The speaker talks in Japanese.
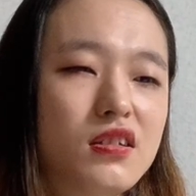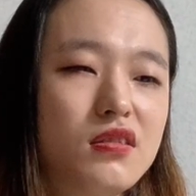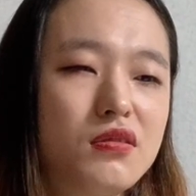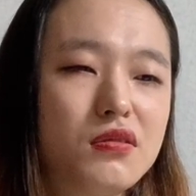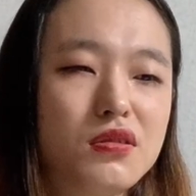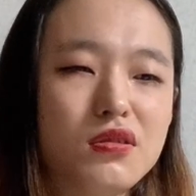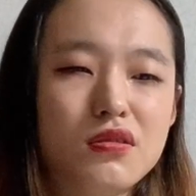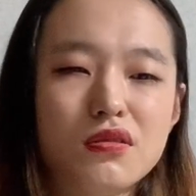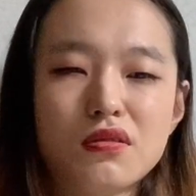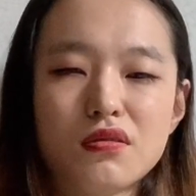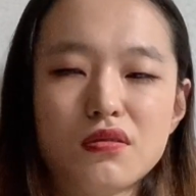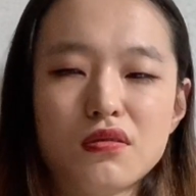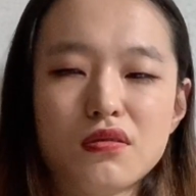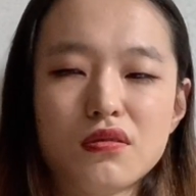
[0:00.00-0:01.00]
そう
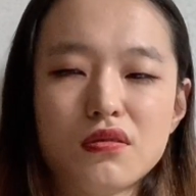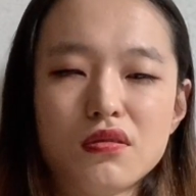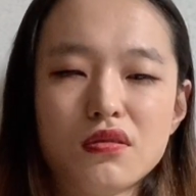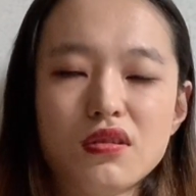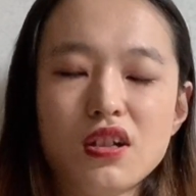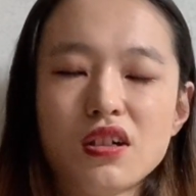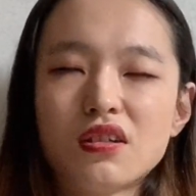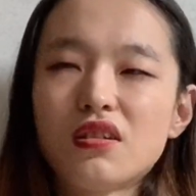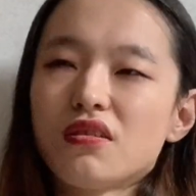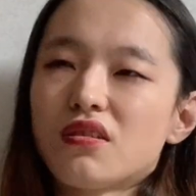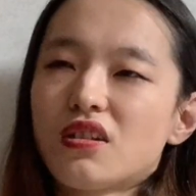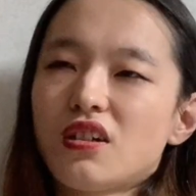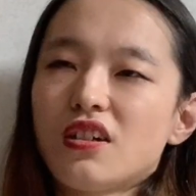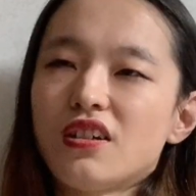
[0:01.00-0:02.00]
いう何て
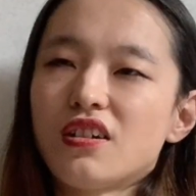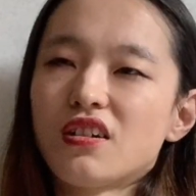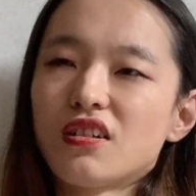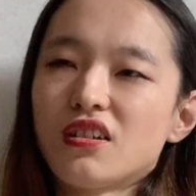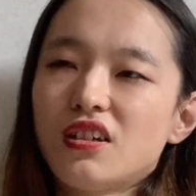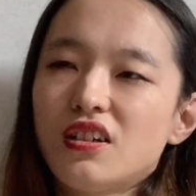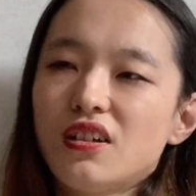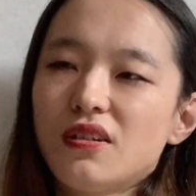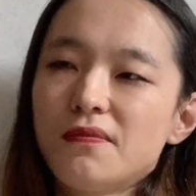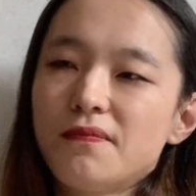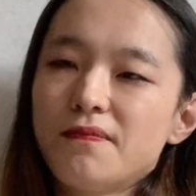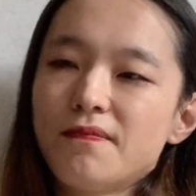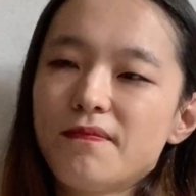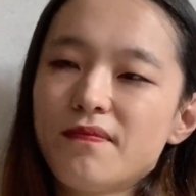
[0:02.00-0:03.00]
言ったらいいんかな
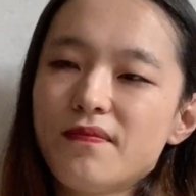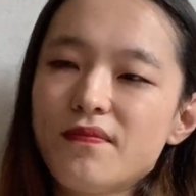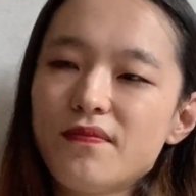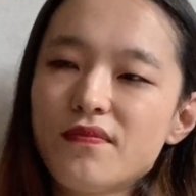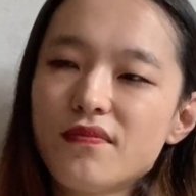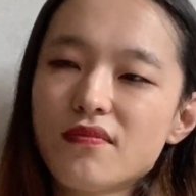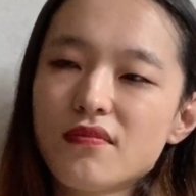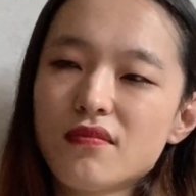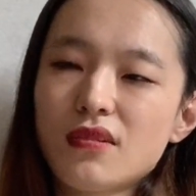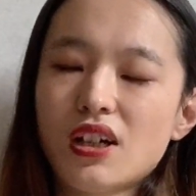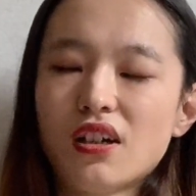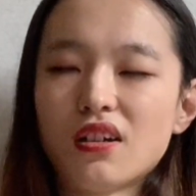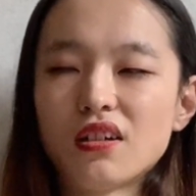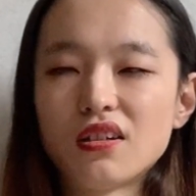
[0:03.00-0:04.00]

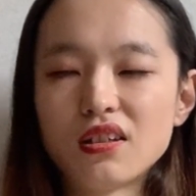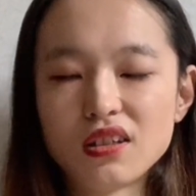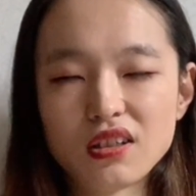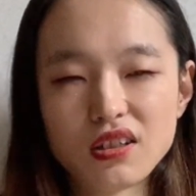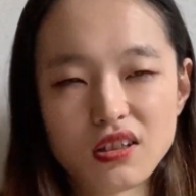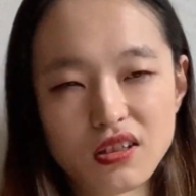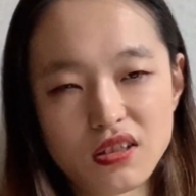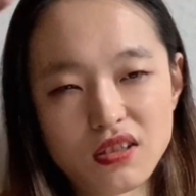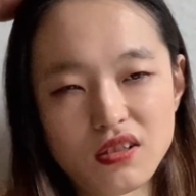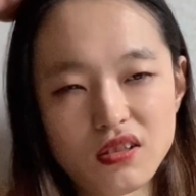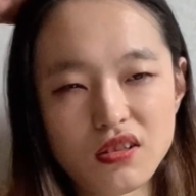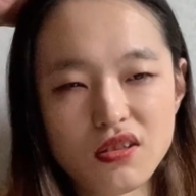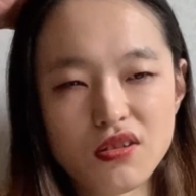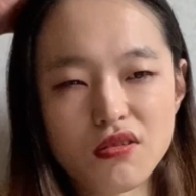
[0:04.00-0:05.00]
まあ
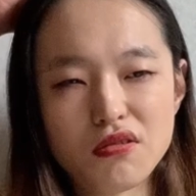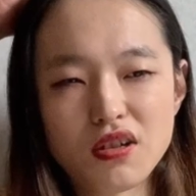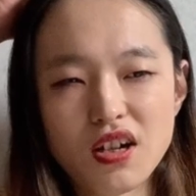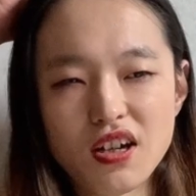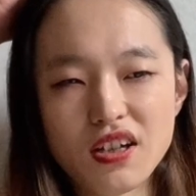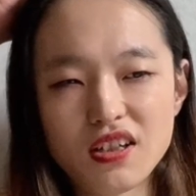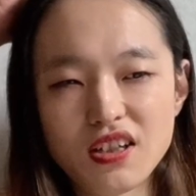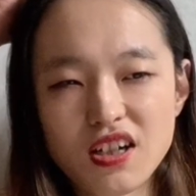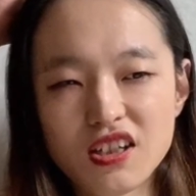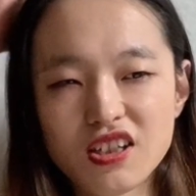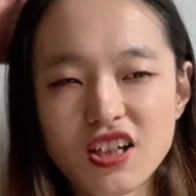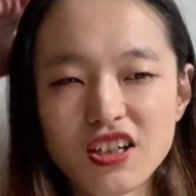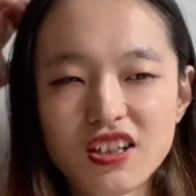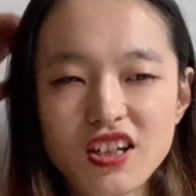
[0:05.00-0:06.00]
障害な
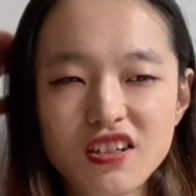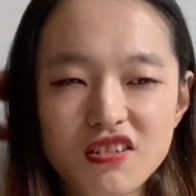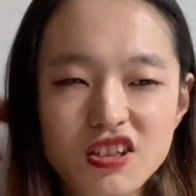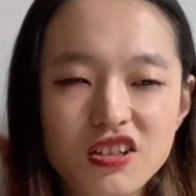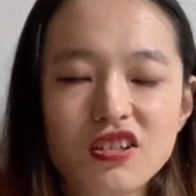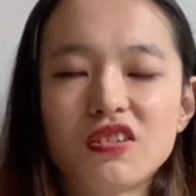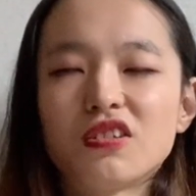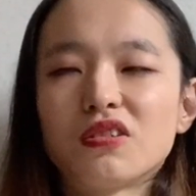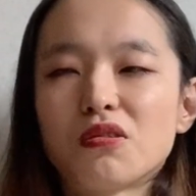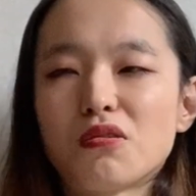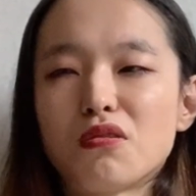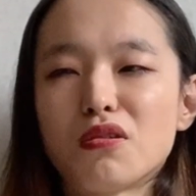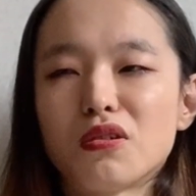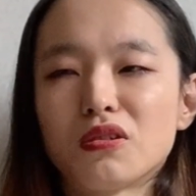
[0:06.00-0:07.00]
りたての人のと
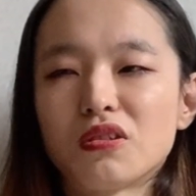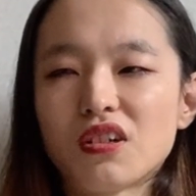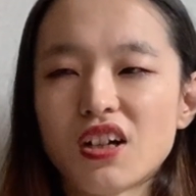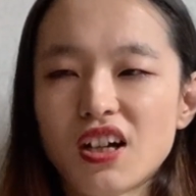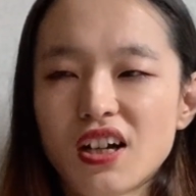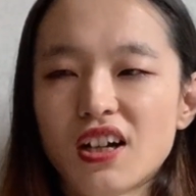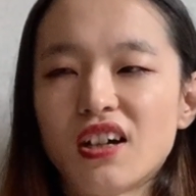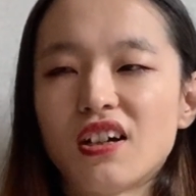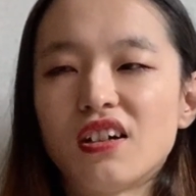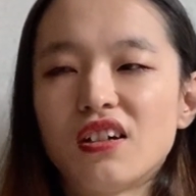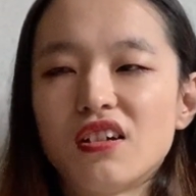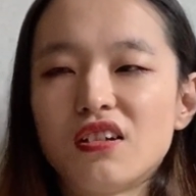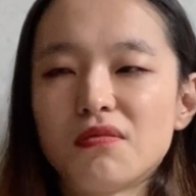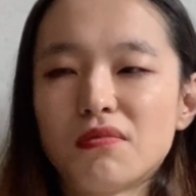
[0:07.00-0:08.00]
ころとか、
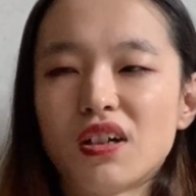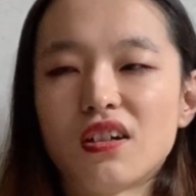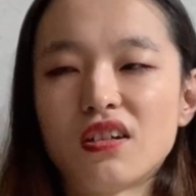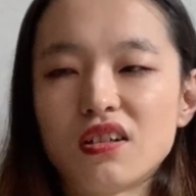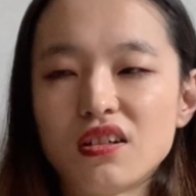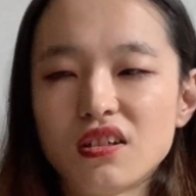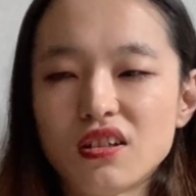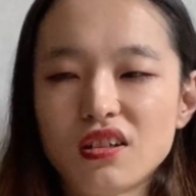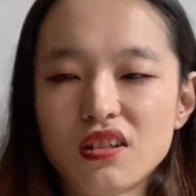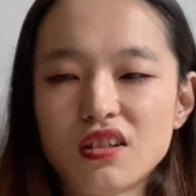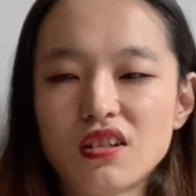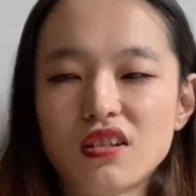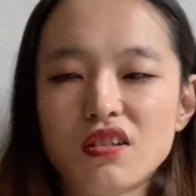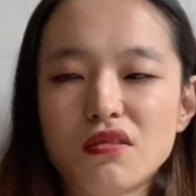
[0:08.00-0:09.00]
まあ、
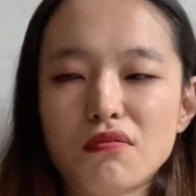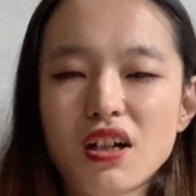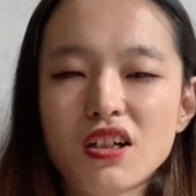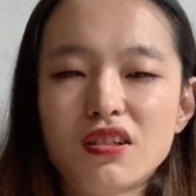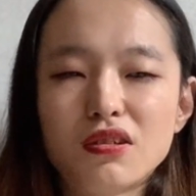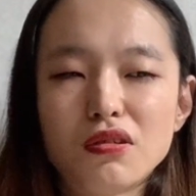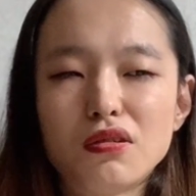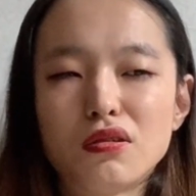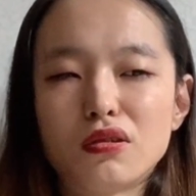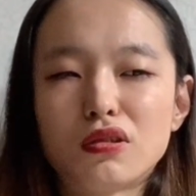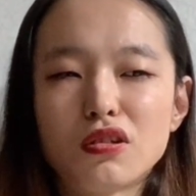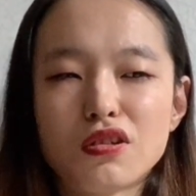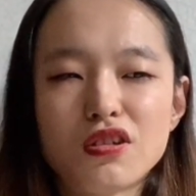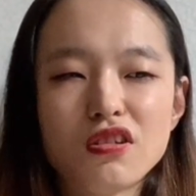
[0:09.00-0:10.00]
割と
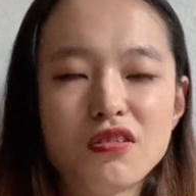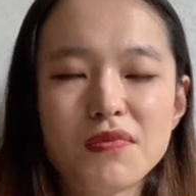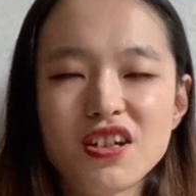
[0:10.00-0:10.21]
お年を